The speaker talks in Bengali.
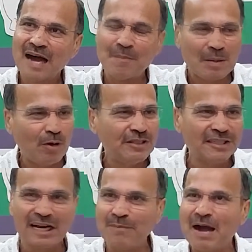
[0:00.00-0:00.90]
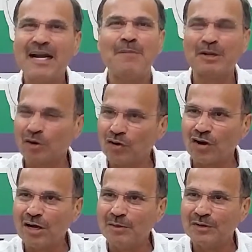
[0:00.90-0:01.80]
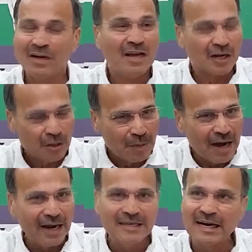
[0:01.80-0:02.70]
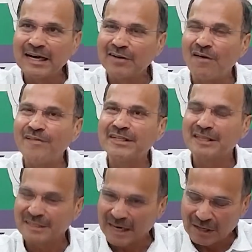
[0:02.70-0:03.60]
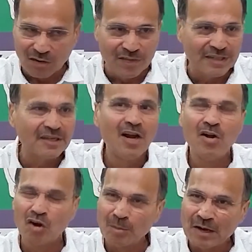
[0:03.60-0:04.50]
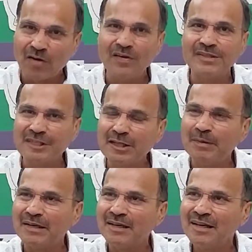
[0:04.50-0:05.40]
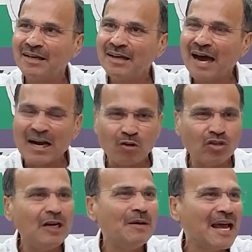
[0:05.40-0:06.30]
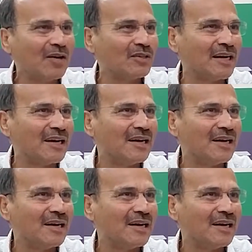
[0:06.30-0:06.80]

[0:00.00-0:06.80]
আমরা বলছি না সারা বাংলা আমরা দখল করে নেব কিন্তু বাংলায় যেখানে কংগ্রেস আছে সেখানে কংগ্রেস লড়বে কংগ্রেস জিতবে আর কত নেবেন এক কথা